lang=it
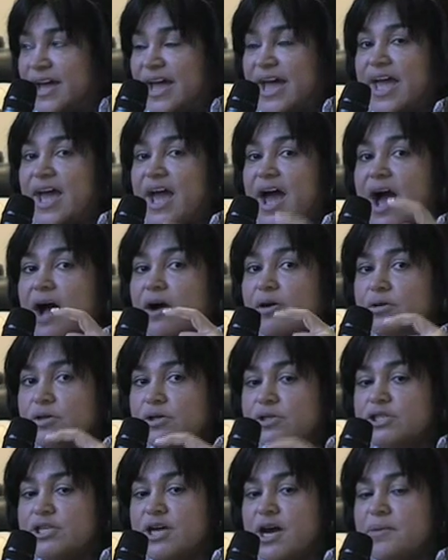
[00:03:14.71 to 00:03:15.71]
e
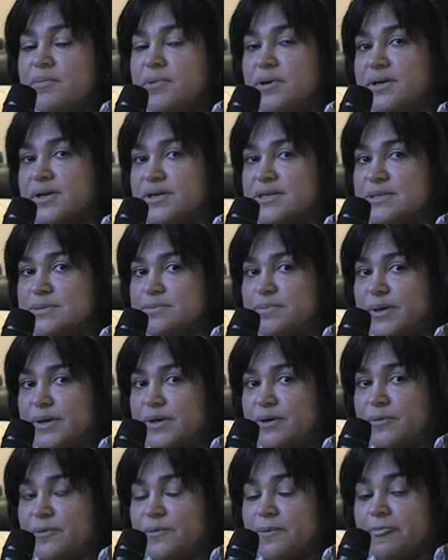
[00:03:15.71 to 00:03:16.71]
accorciamo il
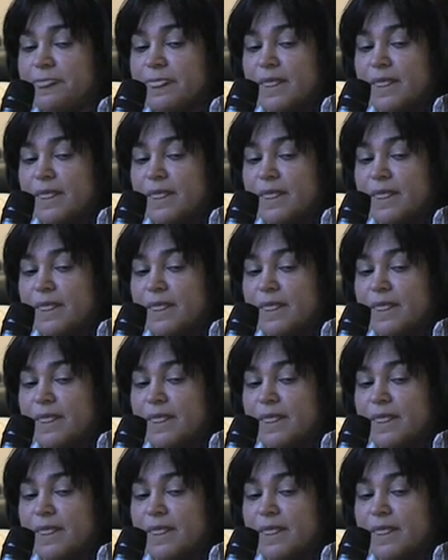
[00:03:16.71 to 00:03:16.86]
respiro.